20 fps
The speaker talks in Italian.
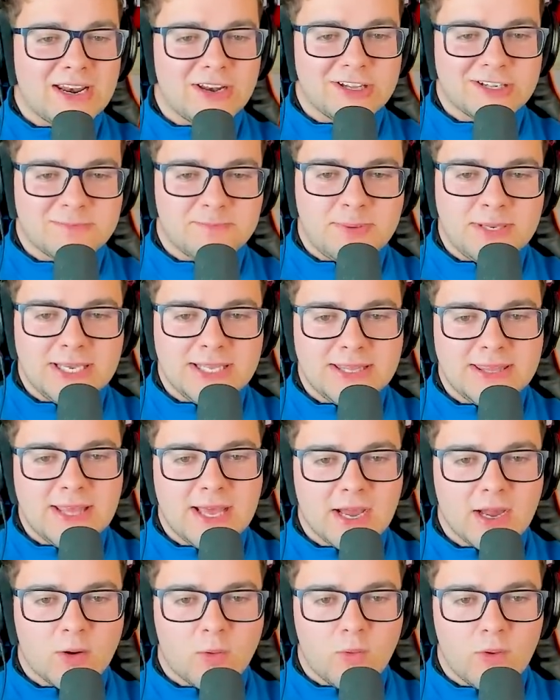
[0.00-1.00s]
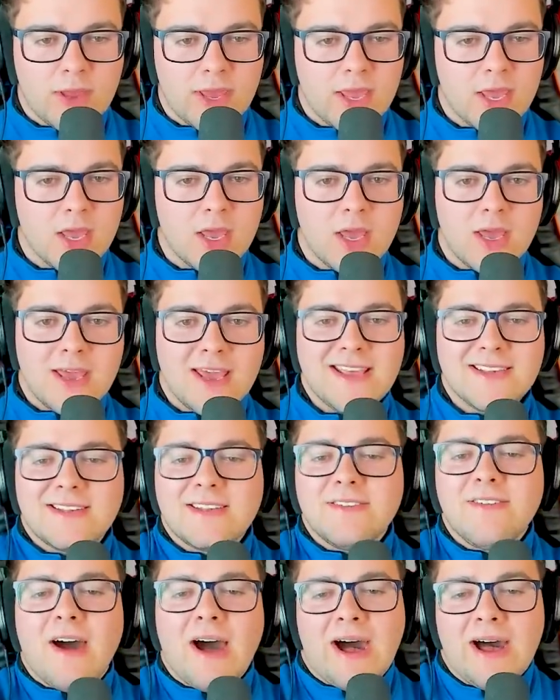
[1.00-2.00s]
lo speed qui e
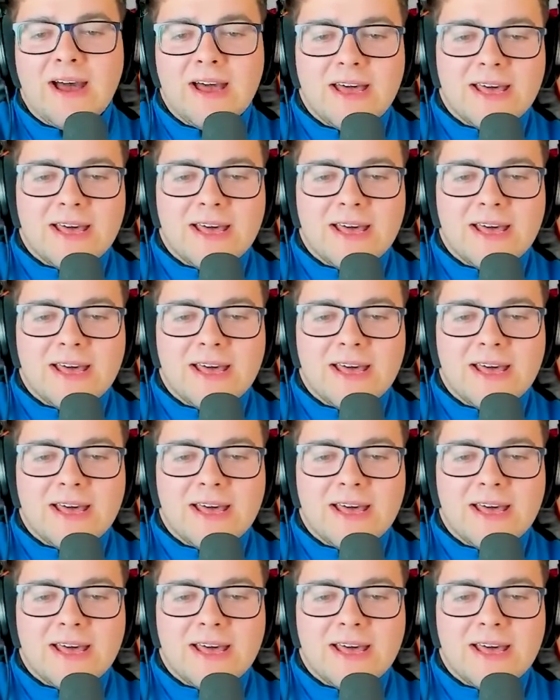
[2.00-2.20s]
si va,